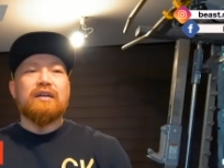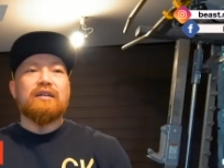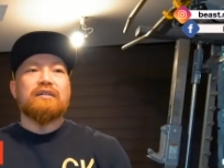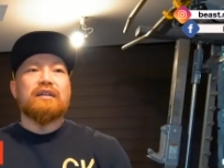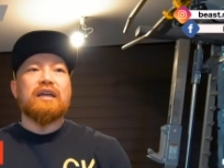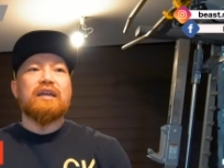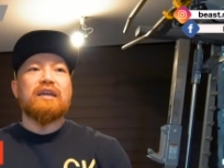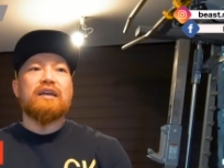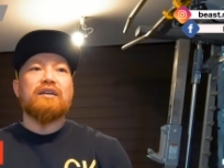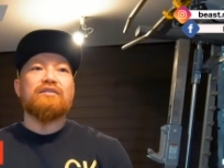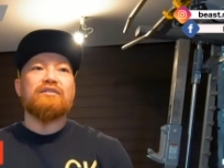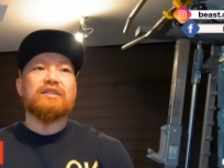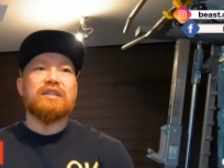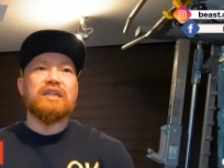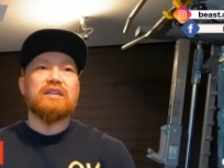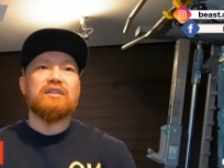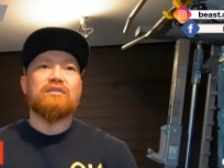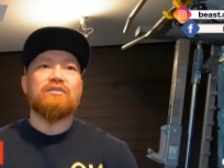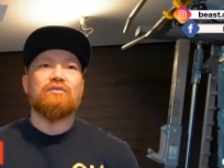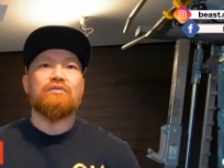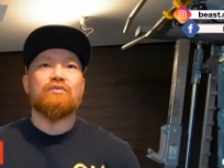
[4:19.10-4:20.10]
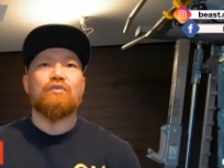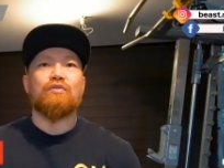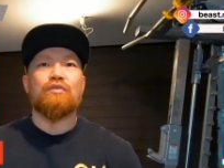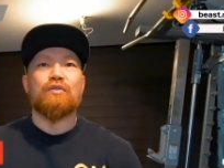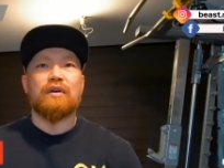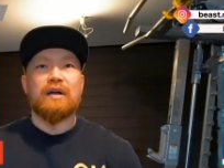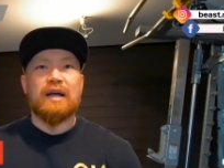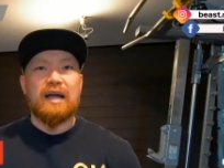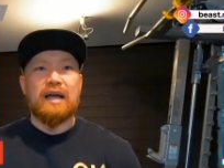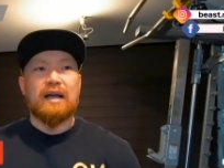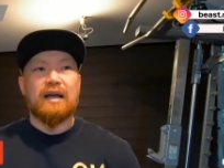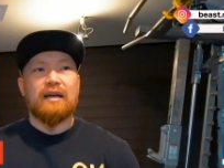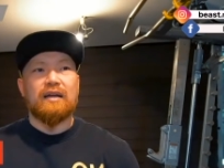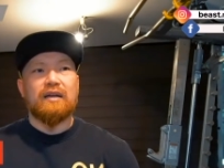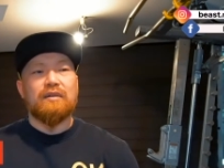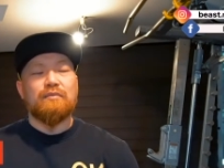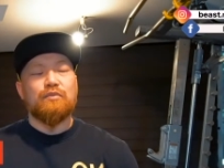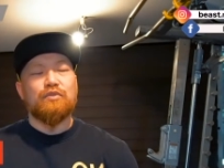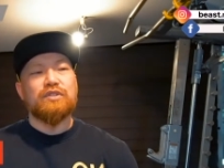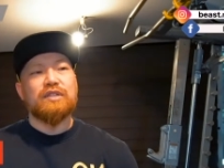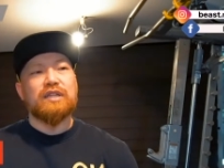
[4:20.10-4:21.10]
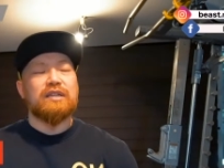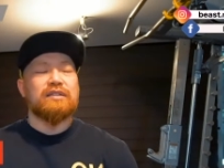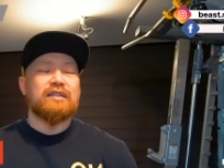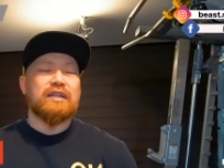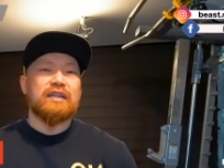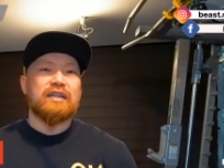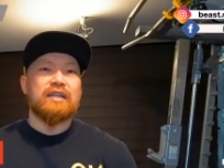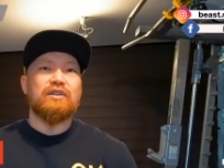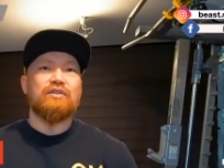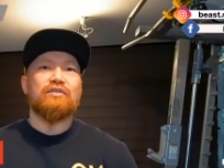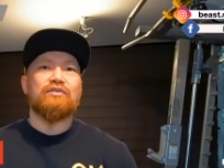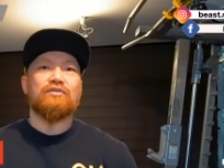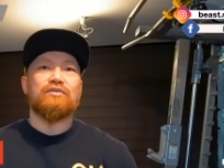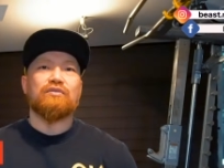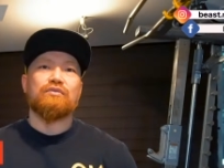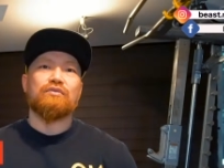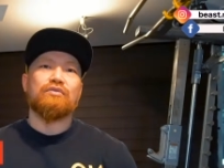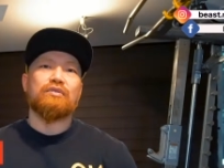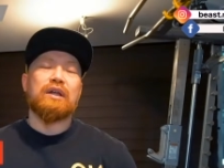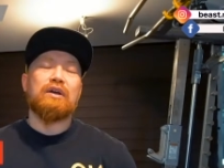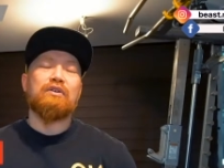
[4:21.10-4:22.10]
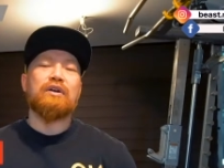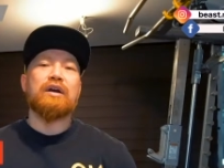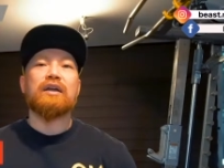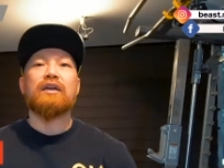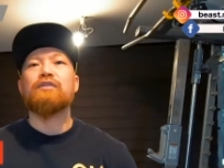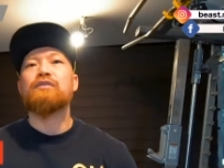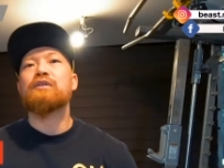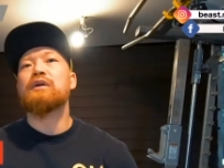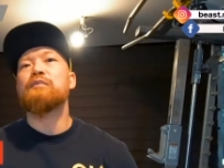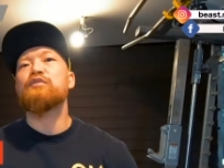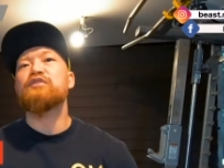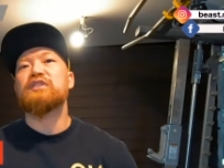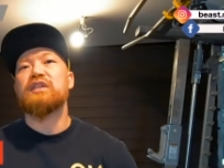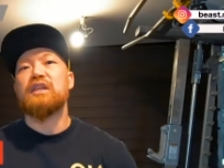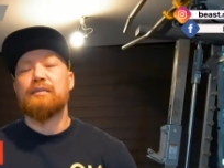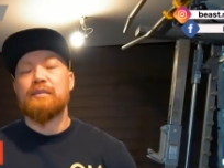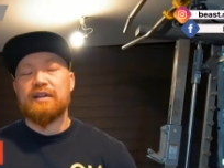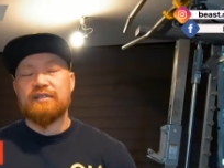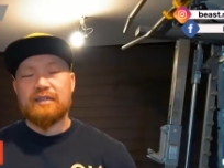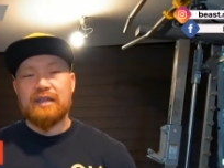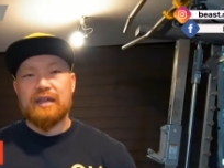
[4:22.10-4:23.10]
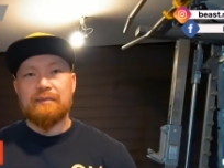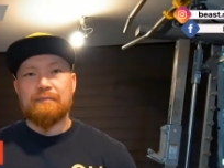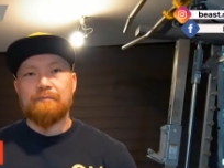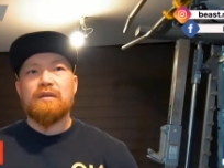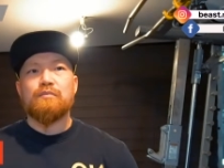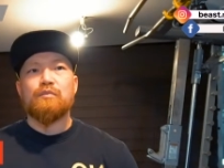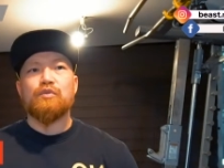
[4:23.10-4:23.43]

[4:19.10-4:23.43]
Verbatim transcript: ダイヤル式っていうところが、もしかしたら器具にすごく負担をかけるのかもしれません。